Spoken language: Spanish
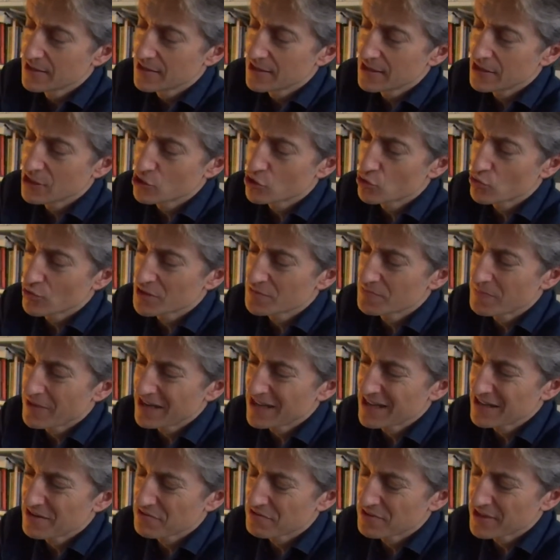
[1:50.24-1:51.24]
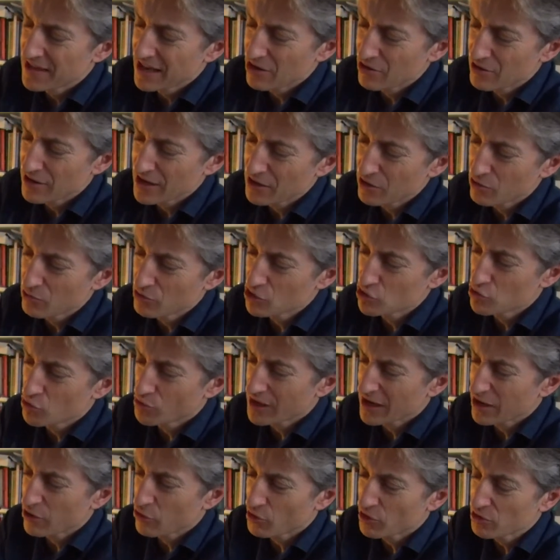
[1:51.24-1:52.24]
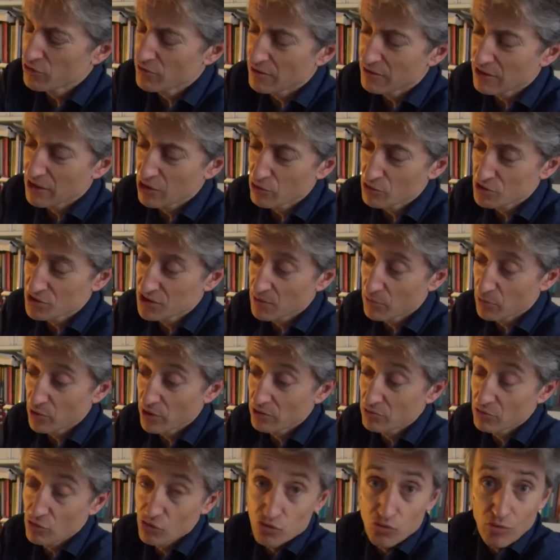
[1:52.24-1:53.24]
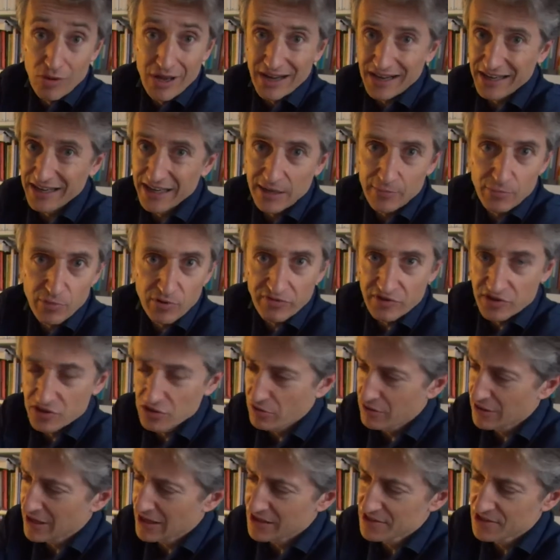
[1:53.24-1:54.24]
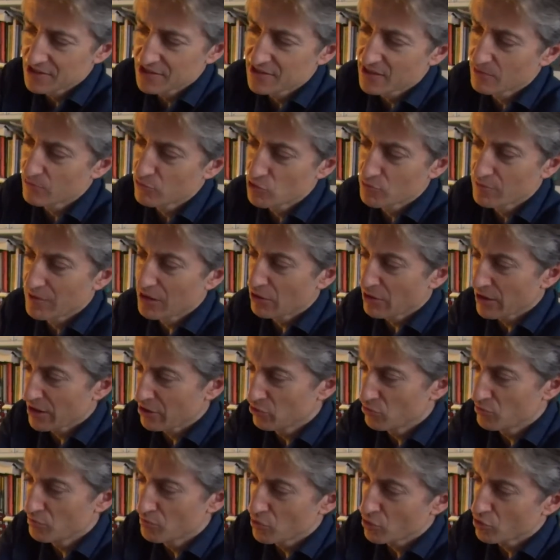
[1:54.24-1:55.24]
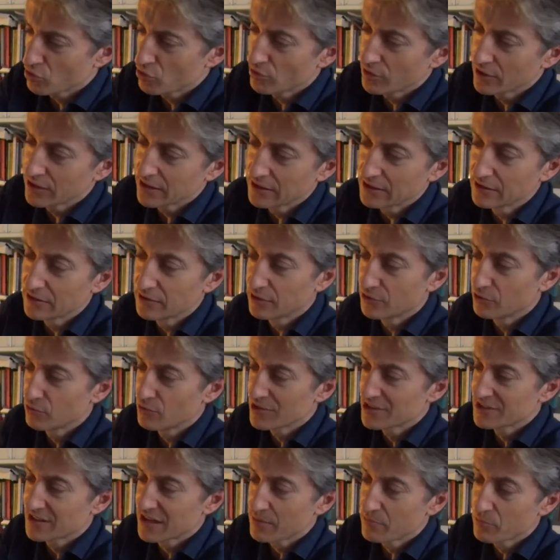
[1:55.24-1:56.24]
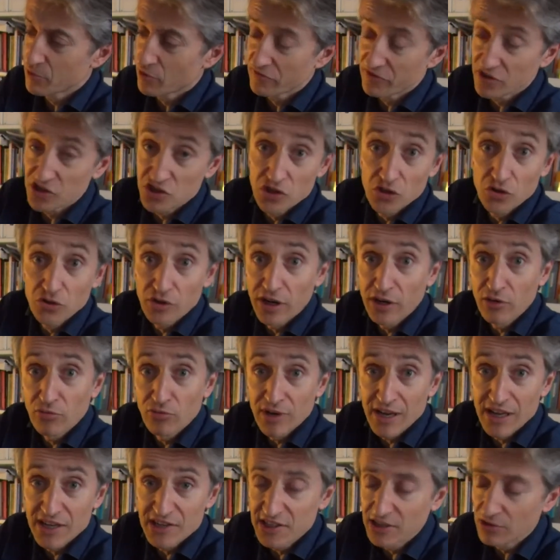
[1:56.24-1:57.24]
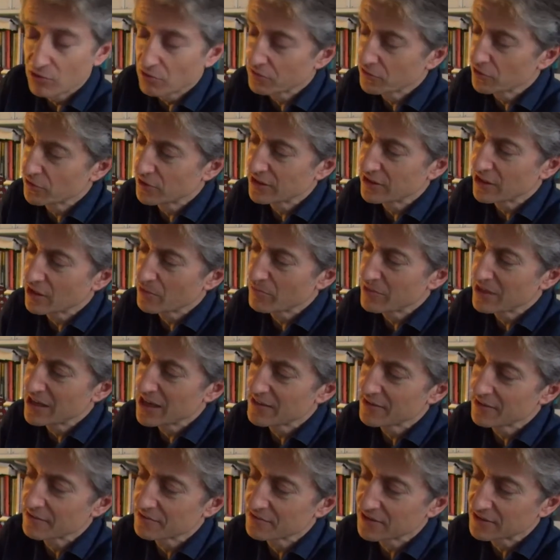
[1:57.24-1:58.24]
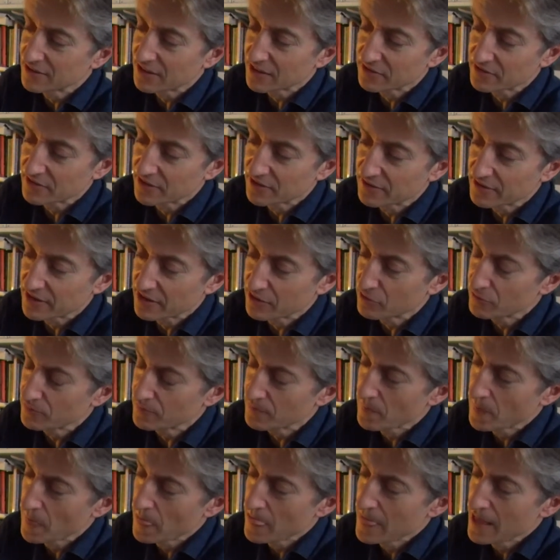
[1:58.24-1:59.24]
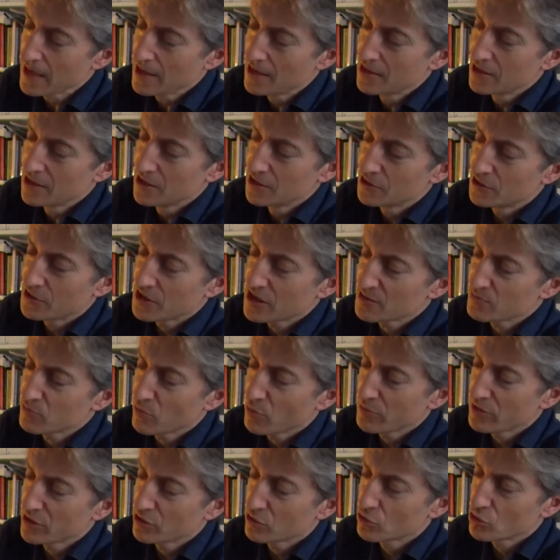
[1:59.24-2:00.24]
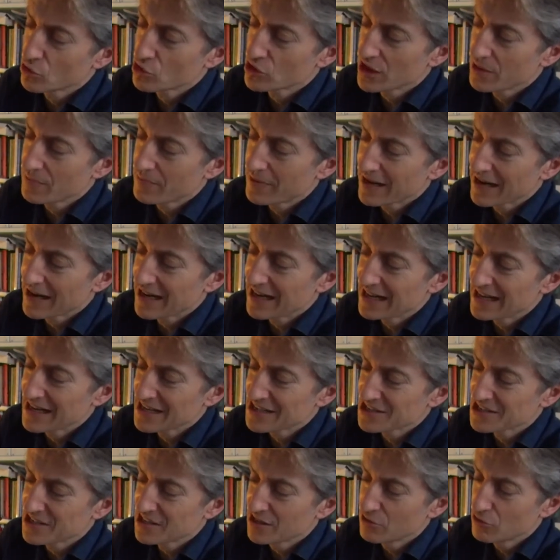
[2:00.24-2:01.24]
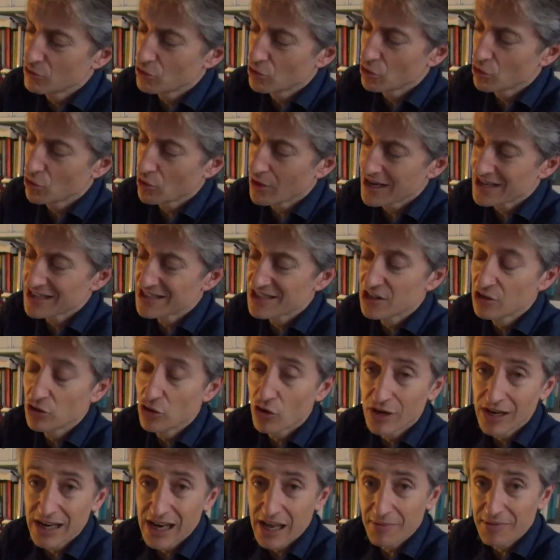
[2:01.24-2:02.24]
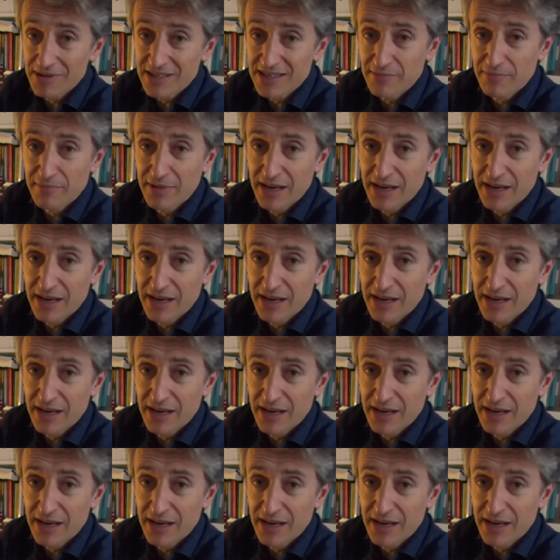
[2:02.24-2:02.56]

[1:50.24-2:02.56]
en su experiencia a lo largo, en su recorrido a lo largo de este proyecto, en su carrera profesional, si estamos valorando un poco nuestra profesión en una institución determinada, etcétera, etcétera. Tres momentos que para él han sido, han sido claves, han